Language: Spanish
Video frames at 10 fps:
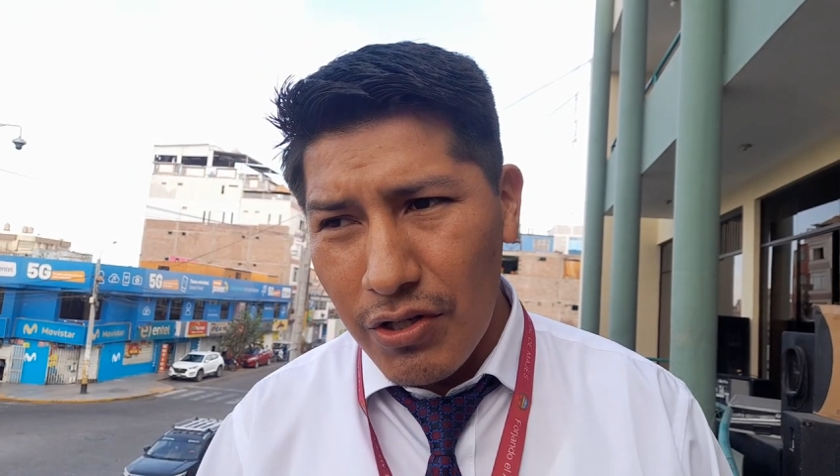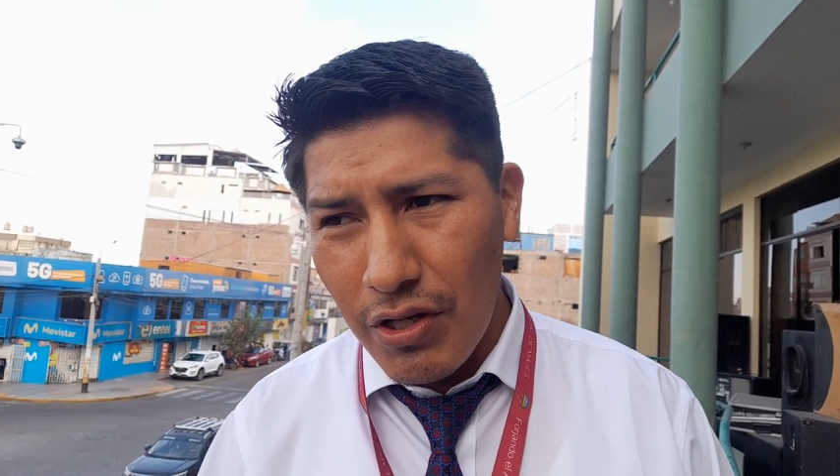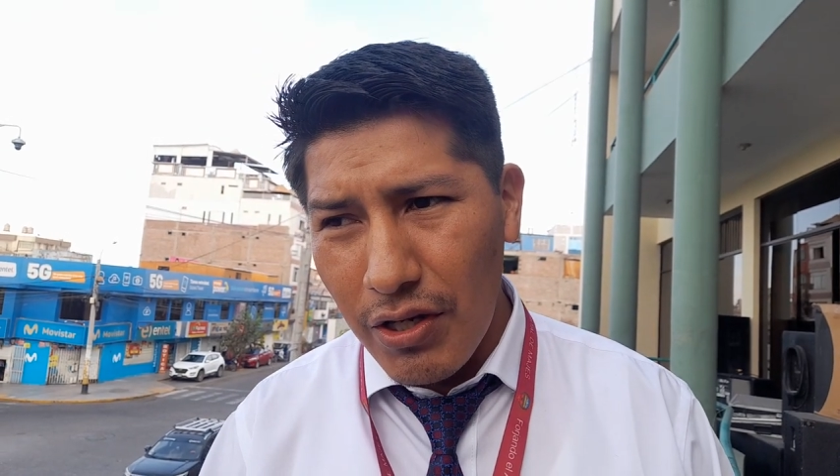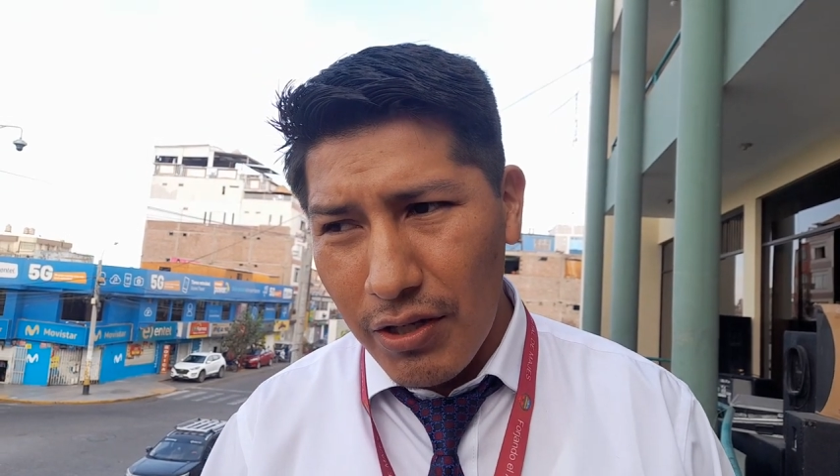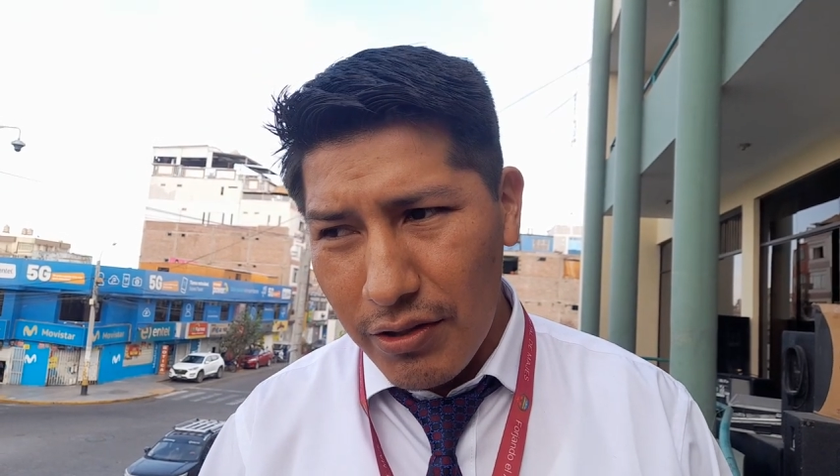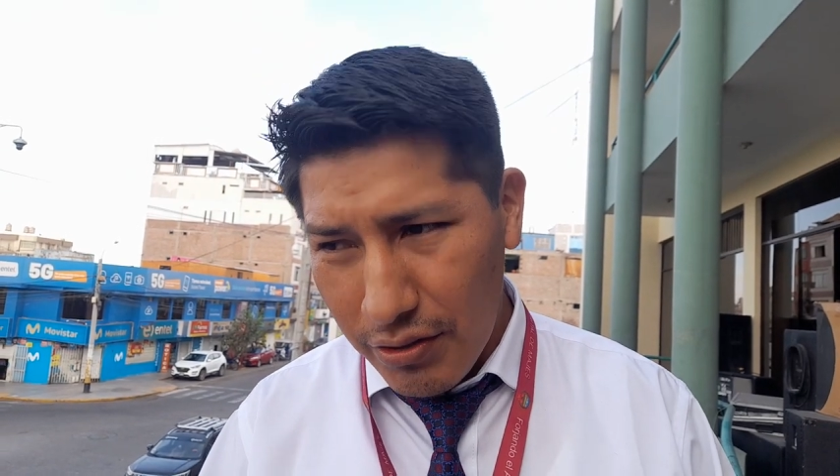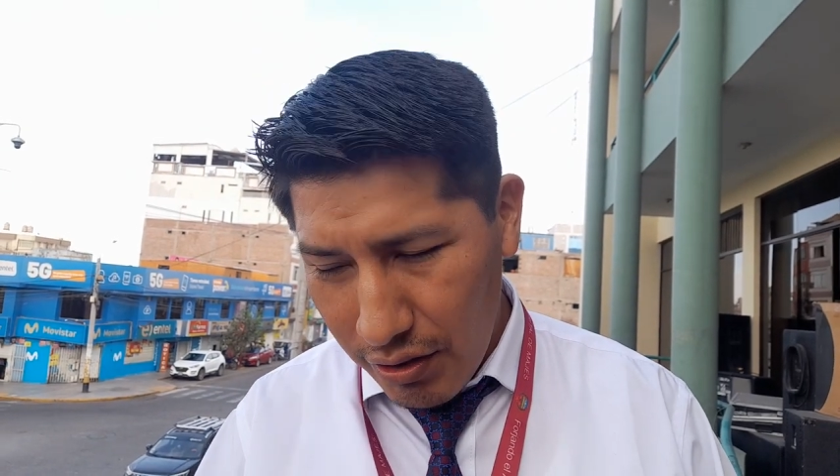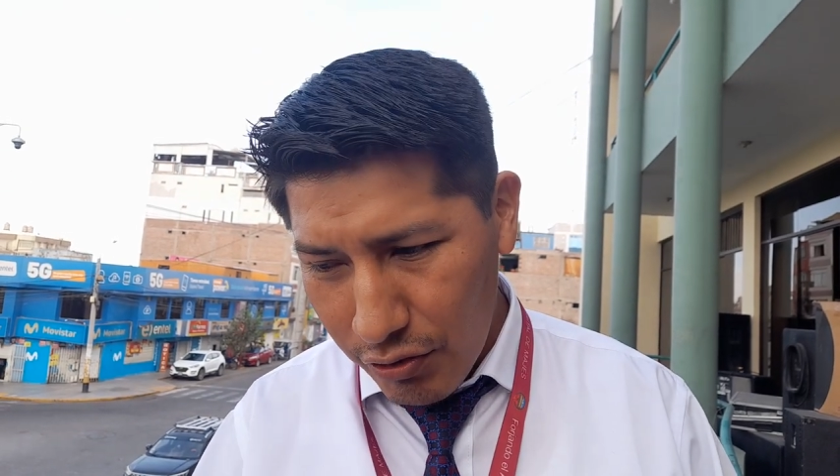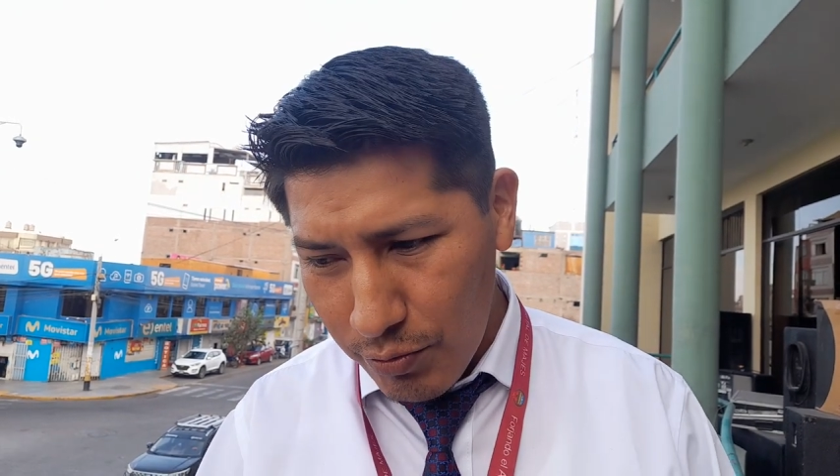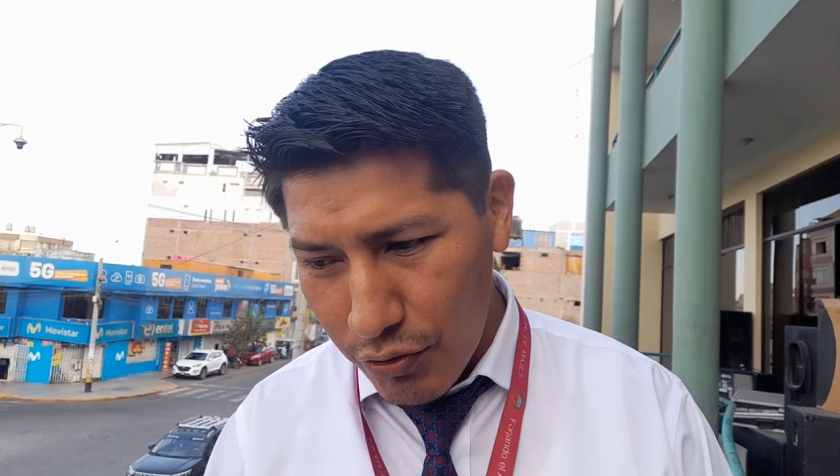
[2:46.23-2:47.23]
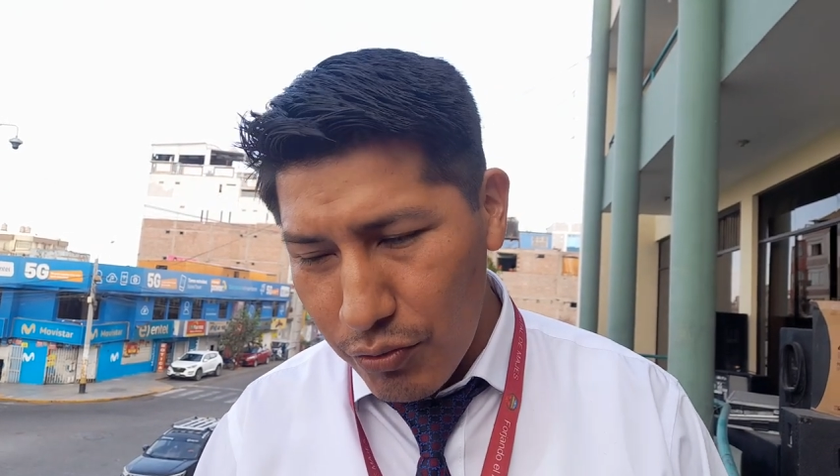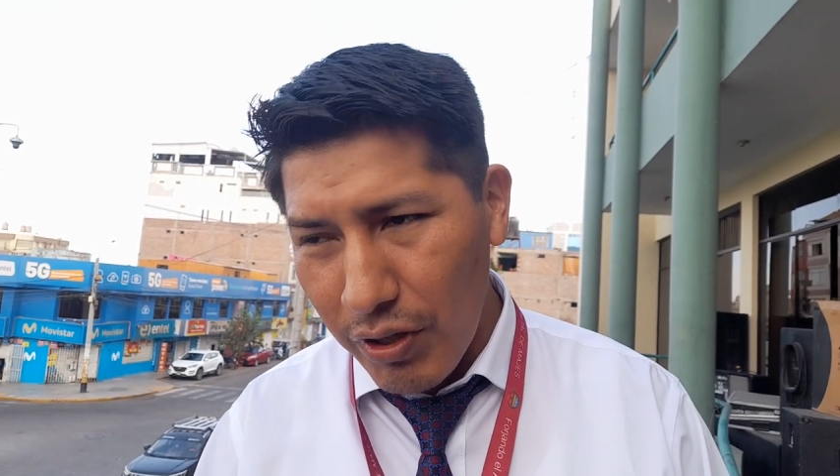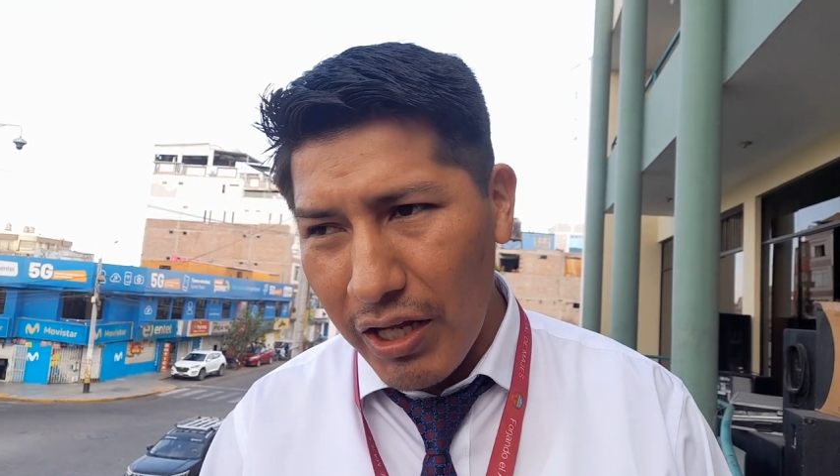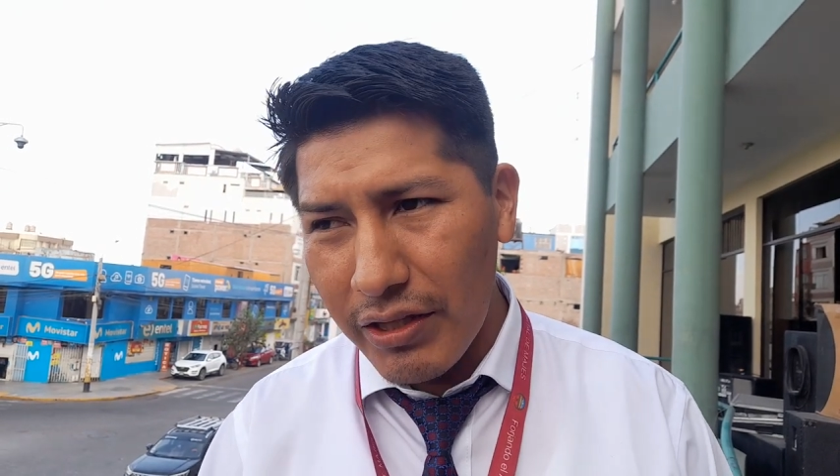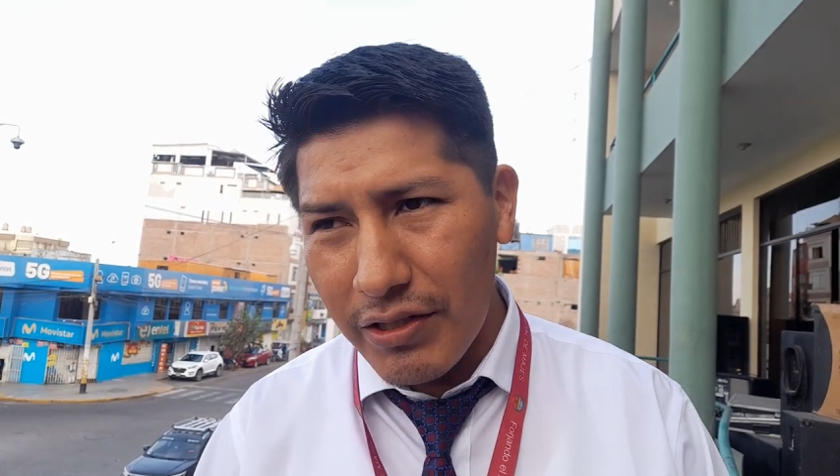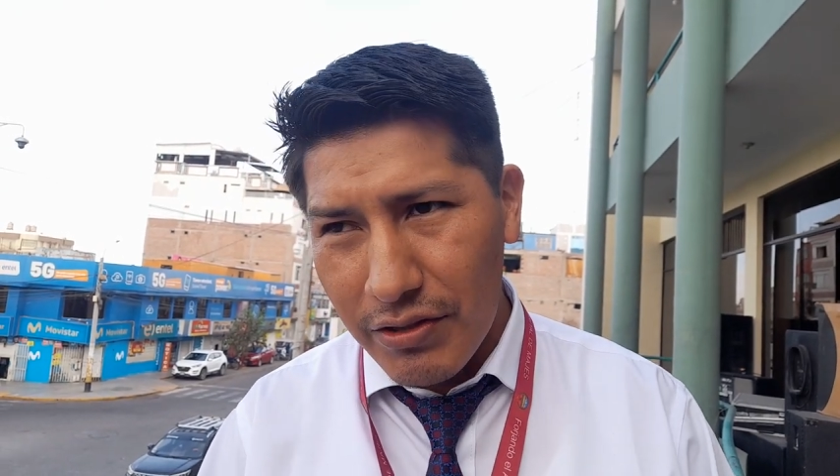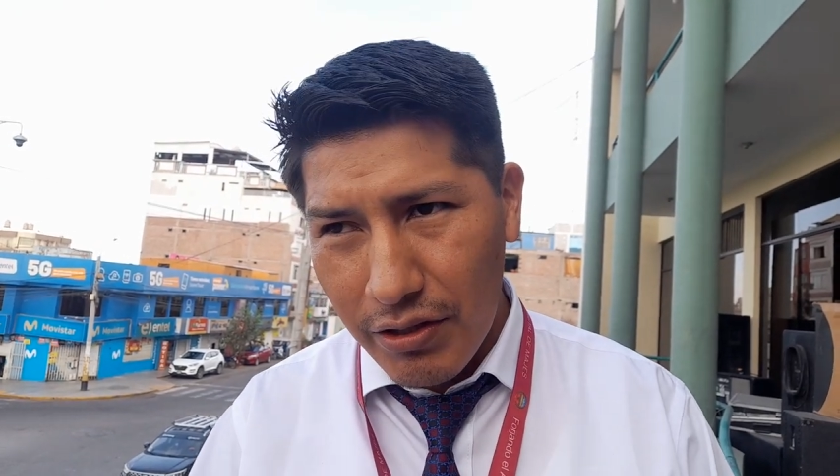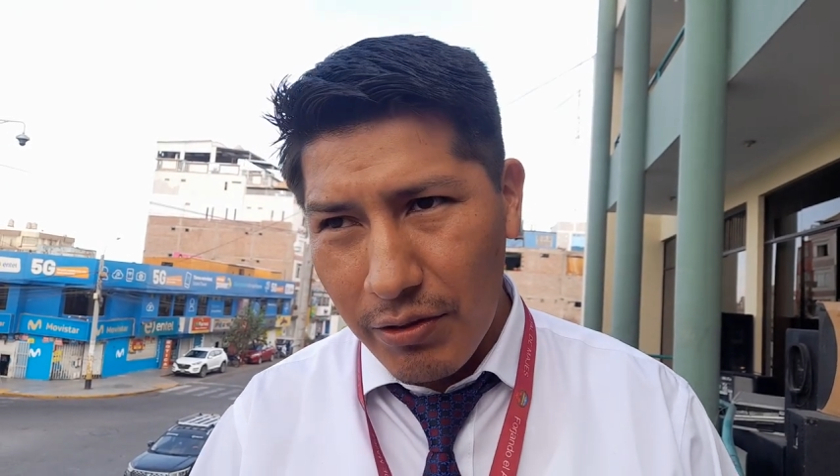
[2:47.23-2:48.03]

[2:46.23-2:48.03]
eh, de los postulantes